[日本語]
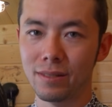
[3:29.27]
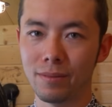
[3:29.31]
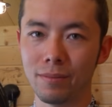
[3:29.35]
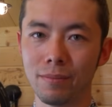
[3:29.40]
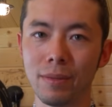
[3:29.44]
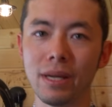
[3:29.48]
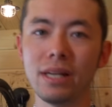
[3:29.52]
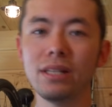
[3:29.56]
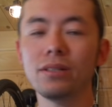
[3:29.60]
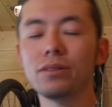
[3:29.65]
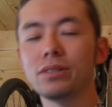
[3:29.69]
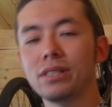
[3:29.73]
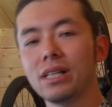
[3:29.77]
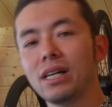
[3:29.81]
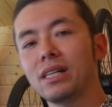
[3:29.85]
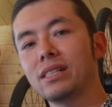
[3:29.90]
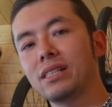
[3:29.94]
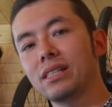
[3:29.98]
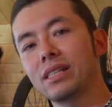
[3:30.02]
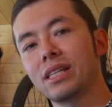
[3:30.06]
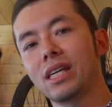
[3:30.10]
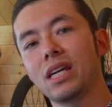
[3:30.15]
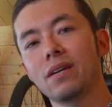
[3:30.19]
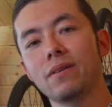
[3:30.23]

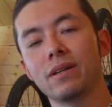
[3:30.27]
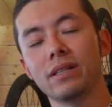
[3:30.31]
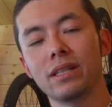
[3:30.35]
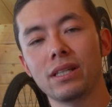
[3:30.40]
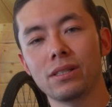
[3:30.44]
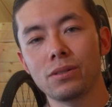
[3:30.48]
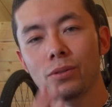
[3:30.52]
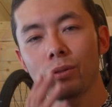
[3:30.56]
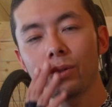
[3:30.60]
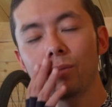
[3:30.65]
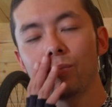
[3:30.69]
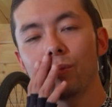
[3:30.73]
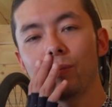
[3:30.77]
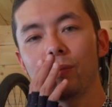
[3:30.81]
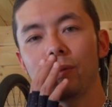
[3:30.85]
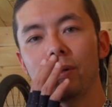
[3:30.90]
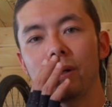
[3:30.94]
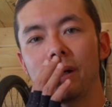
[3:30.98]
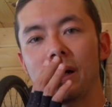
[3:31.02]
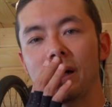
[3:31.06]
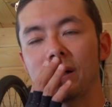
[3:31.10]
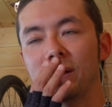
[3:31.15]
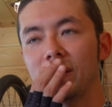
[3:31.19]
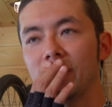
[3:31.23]
メリノジャージ系はね、そういう部
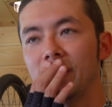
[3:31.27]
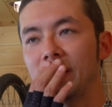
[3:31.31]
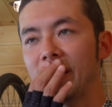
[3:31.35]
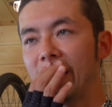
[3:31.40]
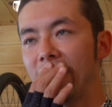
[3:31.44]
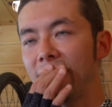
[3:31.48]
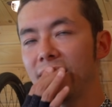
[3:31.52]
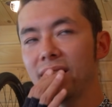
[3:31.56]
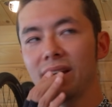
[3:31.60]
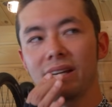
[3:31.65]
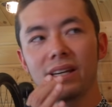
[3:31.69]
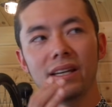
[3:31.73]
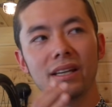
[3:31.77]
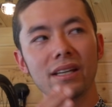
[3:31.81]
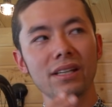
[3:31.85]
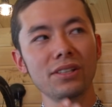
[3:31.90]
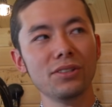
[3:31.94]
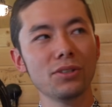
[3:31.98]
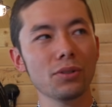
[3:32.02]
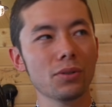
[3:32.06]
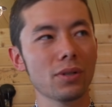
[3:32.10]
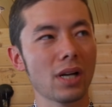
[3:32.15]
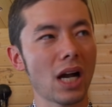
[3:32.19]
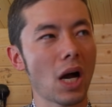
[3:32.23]
分があるので、
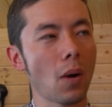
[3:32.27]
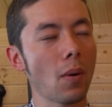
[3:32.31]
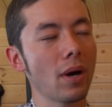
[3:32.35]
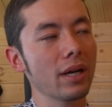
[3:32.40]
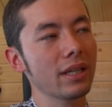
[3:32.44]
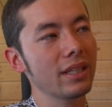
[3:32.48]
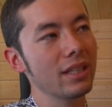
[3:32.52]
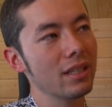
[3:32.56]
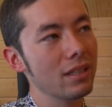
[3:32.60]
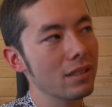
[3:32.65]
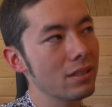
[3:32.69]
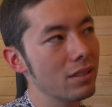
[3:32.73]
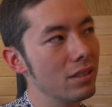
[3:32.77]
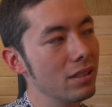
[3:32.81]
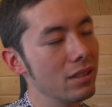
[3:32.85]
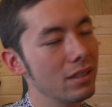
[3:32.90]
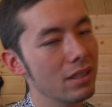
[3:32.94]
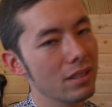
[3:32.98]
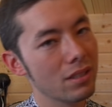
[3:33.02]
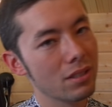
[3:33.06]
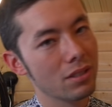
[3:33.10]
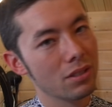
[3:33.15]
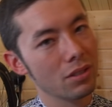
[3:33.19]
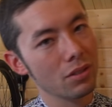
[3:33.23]
一応乾きやすい
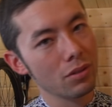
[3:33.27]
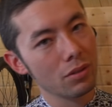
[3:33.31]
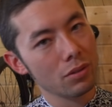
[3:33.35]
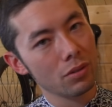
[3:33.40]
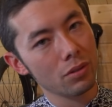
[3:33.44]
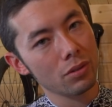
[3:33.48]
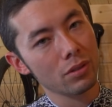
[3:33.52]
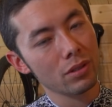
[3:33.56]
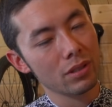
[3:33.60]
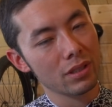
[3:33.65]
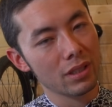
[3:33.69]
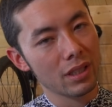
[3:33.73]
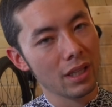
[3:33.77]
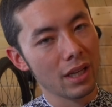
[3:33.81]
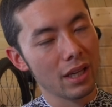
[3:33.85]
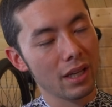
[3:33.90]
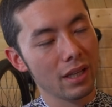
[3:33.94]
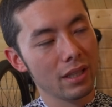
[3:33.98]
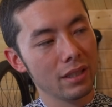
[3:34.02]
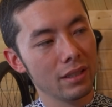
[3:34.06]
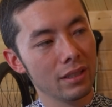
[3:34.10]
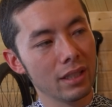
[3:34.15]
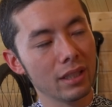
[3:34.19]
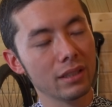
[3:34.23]
ですよっ
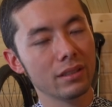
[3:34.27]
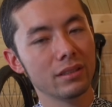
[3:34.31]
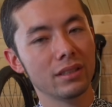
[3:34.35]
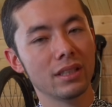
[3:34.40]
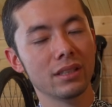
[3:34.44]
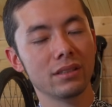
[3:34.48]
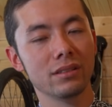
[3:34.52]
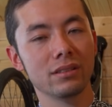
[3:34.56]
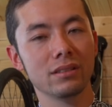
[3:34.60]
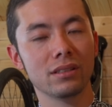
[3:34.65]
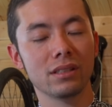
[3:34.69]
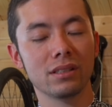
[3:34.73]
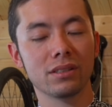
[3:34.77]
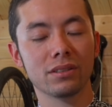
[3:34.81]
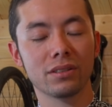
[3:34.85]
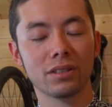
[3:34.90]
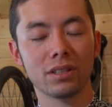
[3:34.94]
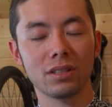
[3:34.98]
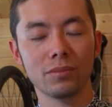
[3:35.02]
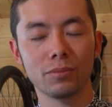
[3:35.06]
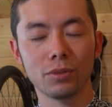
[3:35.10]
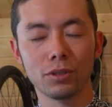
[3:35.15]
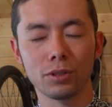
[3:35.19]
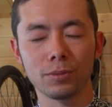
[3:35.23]
てなってるんですけ
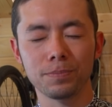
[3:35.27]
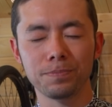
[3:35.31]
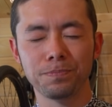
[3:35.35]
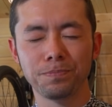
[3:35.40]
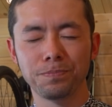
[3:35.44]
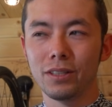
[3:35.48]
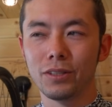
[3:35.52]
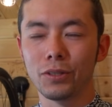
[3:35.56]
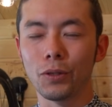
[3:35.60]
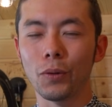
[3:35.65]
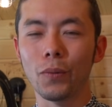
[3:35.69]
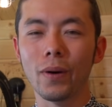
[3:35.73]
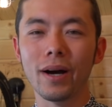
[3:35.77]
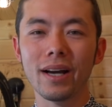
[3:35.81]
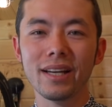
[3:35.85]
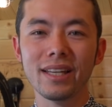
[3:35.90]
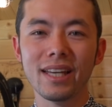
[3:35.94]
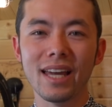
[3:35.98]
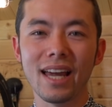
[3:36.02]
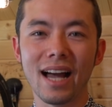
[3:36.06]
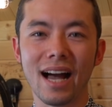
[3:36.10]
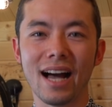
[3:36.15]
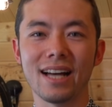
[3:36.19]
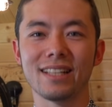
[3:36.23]
ども、とは
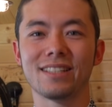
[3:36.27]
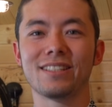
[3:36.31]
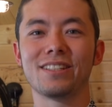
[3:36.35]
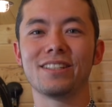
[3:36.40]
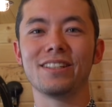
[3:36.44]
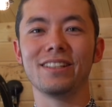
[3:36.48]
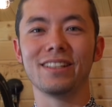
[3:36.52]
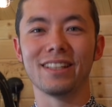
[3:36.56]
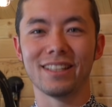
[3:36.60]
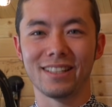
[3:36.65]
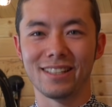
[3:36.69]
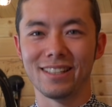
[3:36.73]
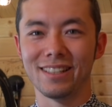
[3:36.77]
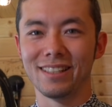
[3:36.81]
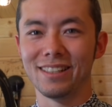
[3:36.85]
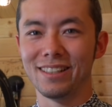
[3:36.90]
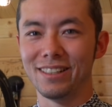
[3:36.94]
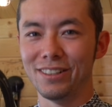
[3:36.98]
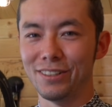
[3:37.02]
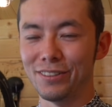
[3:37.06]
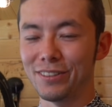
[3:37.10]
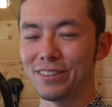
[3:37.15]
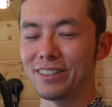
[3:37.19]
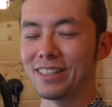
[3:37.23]
いえ暑いです。
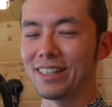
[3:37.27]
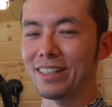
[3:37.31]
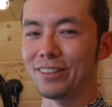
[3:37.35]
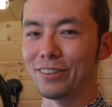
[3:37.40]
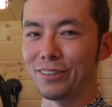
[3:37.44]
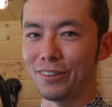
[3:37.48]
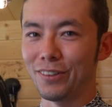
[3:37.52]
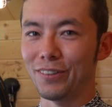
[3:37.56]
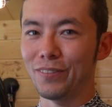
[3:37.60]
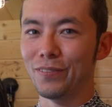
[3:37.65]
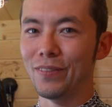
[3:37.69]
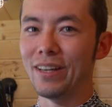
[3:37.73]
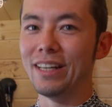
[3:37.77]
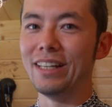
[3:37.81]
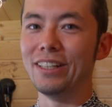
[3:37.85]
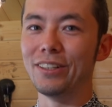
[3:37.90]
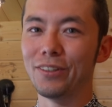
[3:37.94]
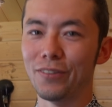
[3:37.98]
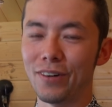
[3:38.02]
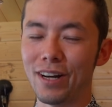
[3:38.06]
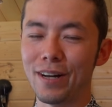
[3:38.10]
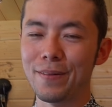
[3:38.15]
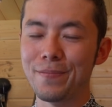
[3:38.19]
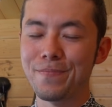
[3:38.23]
言っちゃうと、
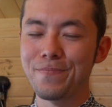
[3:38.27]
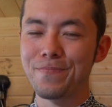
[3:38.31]
メリノは。